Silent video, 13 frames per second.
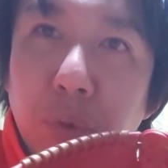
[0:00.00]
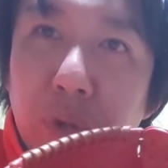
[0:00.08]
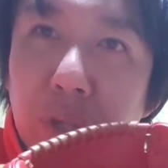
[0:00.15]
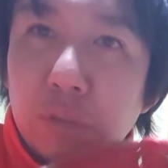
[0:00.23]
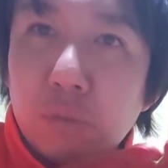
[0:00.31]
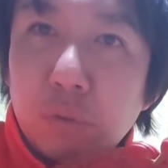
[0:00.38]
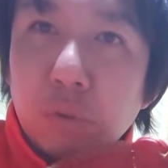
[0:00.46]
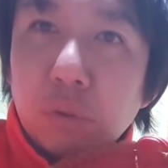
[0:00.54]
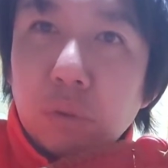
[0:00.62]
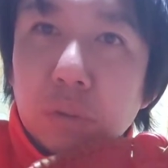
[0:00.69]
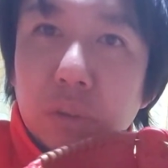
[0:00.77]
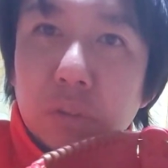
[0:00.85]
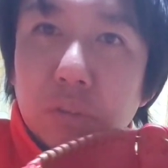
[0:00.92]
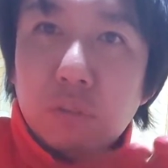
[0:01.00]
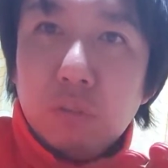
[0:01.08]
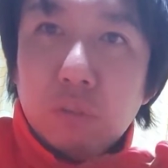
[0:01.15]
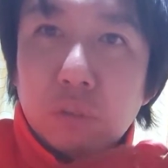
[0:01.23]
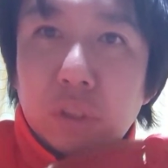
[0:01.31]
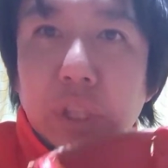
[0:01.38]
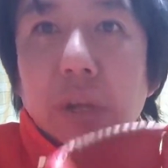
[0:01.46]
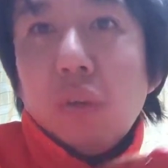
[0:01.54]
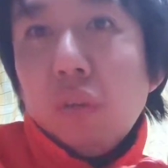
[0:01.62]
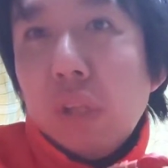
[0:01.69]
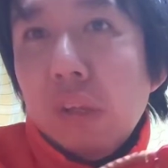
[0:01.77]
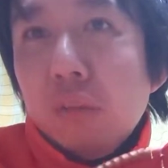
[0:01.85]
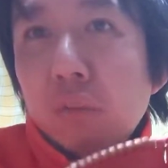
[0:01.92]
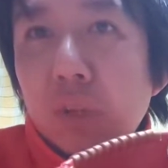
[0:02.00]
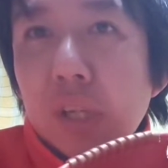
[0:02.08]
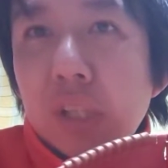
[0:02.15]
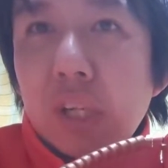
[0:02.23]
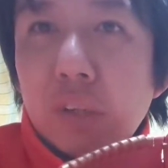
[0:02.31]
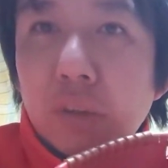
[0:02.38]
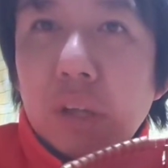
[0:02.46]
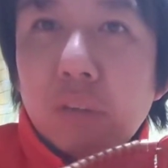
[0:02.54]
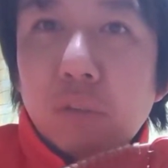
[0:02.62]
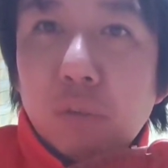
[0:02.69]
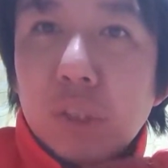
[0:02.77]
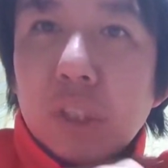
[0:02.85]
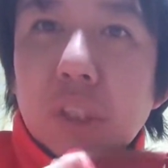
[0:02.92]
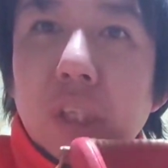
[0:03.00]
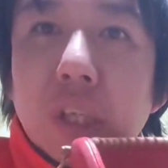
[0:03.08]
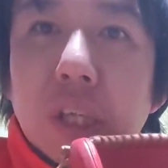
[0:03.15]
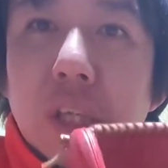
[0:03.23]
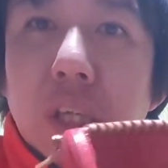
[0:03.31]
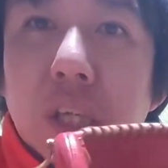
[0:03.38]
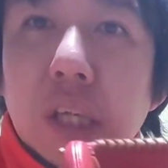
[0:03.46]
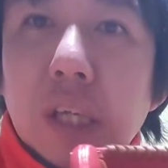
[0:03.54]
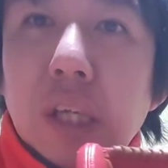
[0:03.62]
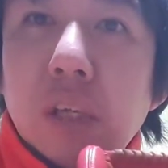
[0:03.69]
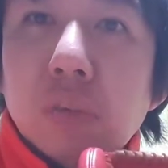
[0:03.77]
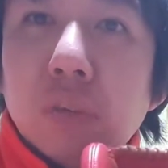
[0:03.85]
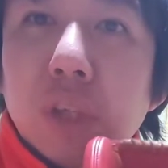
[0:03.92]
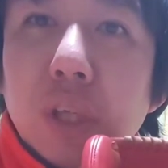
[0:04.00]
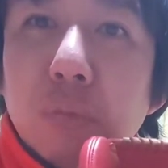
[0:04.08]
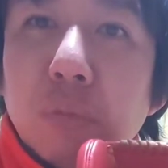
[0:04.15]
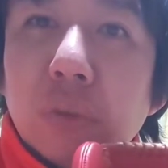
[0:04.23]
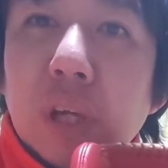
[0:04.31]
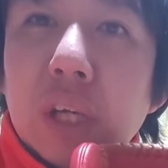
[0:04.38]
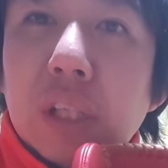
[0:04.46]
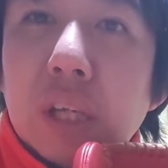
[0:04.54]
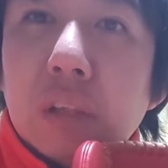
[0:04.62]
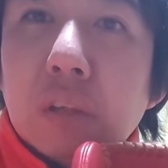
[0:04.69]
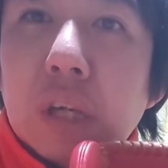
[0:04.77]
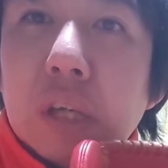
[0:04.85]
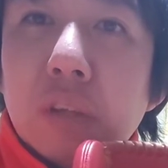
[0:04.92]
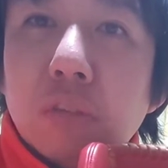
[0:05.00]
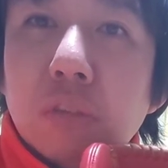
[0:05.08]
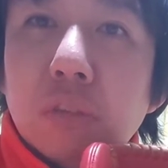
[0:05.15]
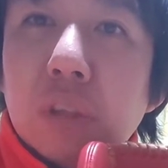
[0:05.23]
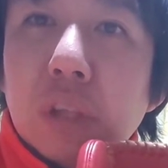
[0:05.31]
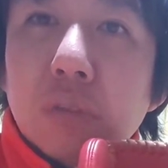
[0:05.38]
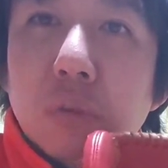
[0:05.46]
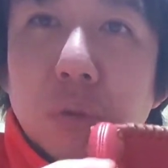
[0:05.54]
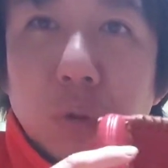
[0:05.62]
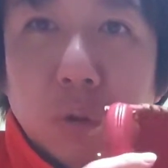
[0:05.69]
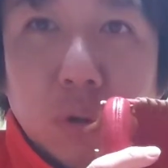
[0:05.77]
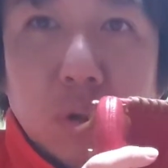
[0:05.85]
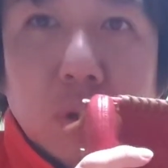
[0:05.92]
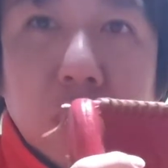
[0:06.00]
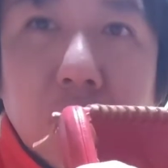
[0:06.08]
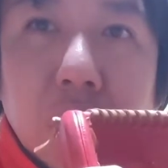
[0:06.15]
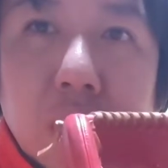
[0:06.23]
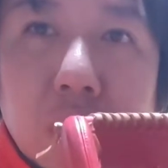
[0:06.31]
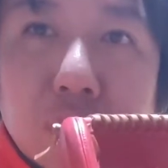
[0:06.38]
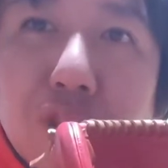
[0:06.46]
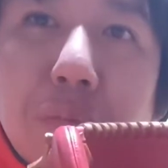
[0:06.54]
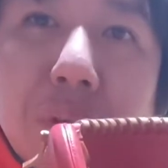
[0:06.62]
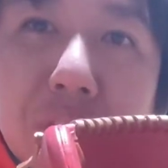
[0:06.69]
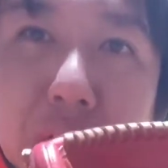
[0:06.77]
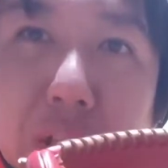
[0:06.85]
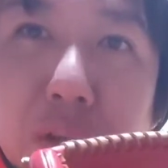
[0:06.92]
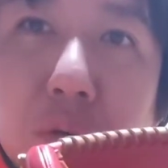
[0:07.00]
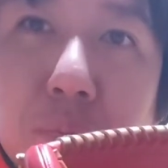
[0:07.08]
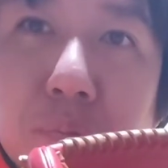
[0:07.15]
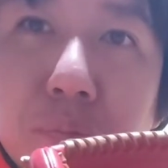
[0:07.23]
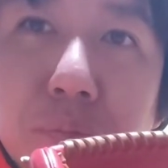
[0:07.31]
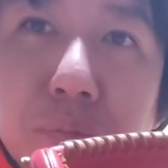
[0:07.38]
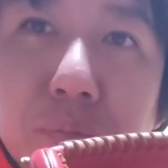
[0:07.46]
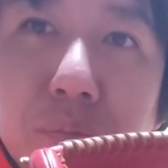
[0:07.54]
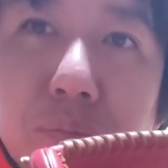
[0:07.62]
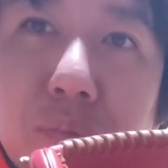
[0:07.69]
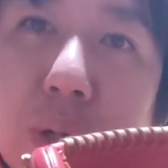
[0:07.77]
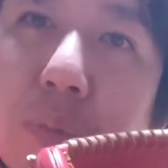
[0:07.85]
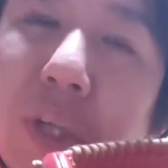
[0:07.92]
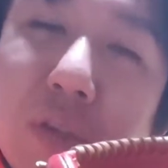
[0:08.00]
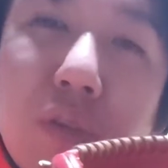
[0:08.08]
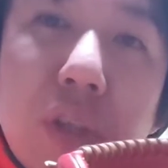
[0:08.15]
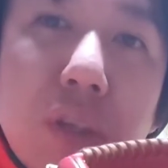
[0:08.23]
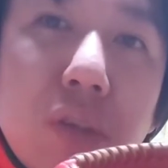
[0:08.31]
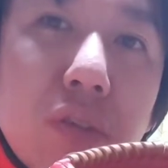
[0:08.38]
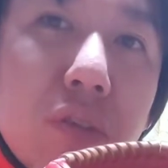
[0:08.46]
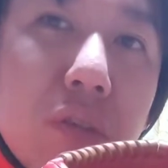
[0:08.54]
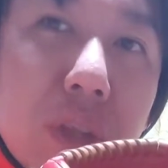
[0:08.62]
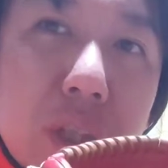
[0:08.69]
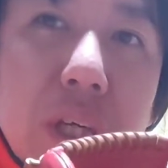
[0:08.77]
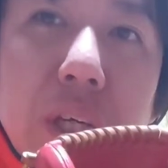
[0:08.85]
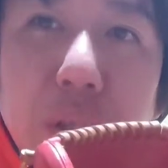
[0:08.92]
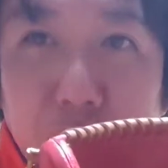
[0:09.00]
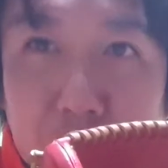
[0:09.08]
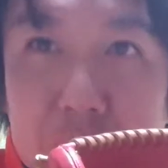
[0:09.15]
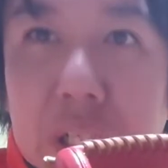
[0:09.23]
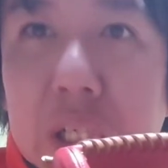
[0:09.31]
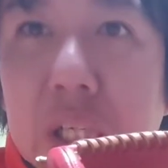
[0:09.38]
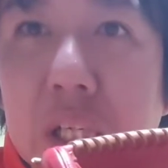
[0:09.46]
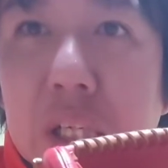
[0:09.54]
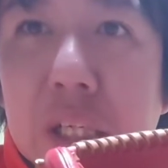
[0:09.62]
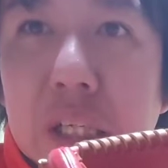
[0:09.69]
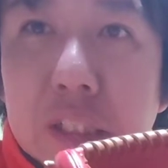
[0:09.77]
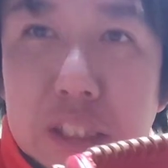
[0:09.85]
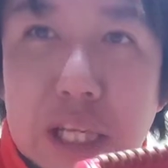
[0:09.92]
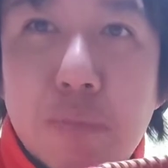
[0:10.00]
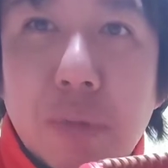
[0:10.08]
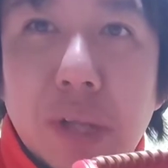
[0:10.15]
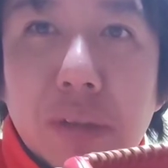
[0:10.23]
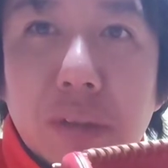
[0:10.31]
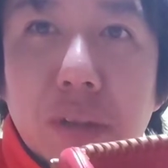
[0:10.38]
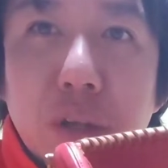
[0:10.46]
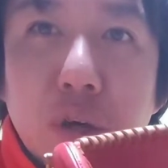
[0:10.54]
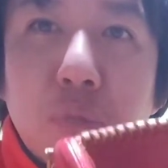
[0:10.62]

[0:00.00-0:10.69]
ポケットを作ってるので、そのあたりは少し、えー、この紐のあたりとかそういったところ塗りましたけど、あまり塗りすぎないようにしています。